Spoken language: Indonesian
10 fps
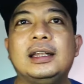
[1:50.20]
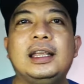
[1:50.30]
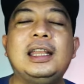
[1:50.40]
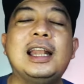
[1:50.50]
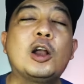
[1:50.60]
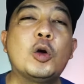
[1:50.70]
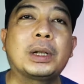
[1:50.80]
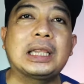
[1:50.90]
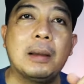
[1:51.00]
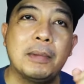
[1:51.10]
ini lagu
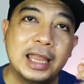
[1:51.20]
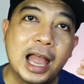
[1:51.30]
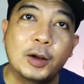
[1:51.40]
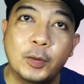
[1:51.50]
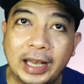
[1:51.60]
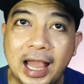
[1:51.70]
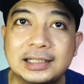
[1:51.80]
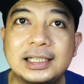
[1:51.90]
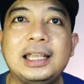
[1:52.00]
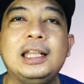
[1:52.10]
pertama yang aku
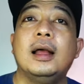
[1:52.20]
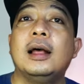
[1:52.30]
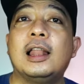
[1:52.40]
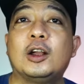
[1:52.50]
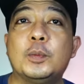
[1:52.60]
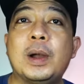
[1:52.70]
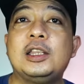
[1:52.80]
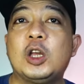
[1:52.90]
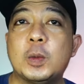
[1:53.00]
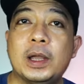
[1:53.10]
reaksiin Lagu
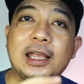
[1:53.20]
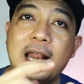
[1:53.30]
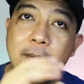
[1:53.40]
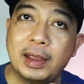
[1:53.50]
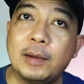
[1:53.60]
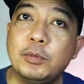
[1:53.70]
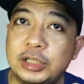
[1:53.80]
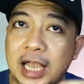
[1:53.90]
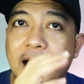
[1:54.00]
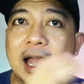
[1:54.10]
Paju Roma Irama yang
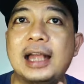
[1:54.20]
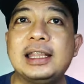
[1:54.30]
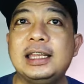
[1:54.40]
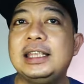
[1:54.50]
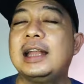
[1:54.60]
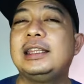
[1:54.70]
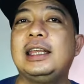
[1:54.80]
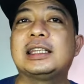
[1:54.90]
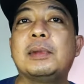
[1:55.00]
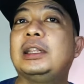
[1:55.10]
bujangan Yang
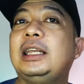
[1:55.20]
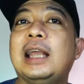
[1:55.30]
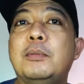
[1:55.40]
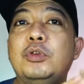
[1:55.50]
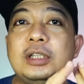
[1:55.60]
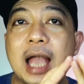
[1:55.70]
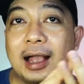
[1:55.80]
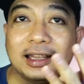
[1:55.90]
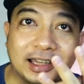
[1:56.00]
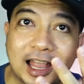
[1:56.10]
dinyanyiin sama tiga bujang
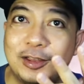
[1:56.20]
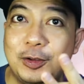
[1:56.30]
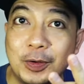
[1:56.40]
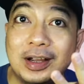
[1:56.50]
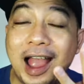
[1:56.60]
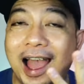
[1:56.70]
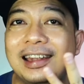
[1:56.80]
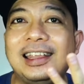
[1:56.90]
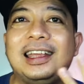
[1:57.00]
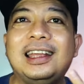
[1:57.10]
kita juga
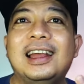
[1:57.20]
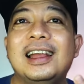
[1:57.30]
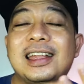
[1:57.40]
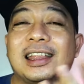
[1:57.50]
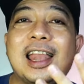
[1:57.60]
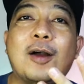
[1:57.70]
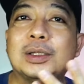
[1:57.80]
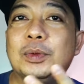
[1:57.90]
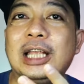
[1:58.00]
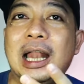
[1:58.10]
nih Yang tadi aku
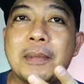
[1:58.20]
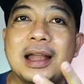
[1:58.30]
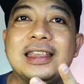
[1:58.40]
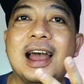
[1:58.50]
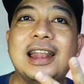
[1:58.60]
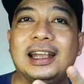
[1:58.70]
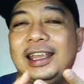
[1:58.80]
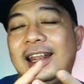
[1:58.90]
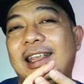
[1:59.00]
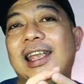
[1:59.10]
sebutin namanya Ada
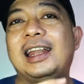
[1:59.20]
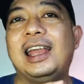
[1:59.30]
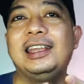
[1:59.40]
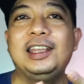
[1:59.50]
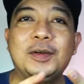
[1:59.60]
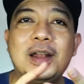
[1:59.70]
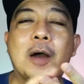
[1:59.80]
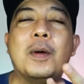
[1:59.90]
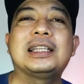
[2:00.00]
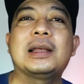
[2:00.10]
Kirking, ada Indi
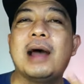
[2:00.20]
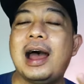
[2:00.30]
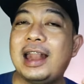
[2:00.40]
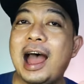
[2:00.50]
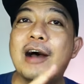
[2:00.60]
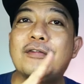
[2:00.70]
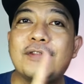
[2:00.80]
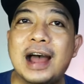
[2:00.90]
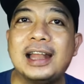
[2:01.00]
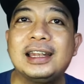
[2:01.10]
Gunawan, sama ada
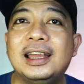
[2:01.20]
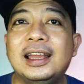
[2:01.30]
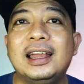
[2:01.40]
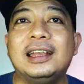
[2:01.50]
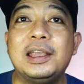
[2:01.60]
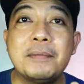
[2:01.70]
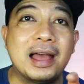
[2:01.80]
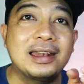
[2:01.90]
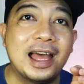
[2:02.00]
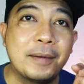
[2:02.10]
Avan
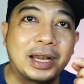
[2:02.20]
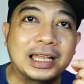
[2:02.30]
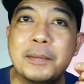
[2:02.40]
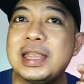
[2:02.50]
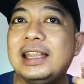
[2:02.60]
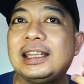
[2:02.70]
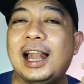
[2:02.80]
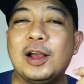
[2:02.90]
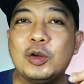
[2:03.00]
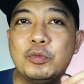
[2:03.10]
Gimana mereka
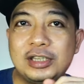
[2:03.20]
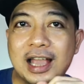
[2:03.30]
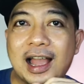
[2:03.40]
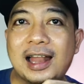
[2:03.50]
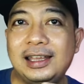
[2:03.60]
menyanyikan lagu bujangan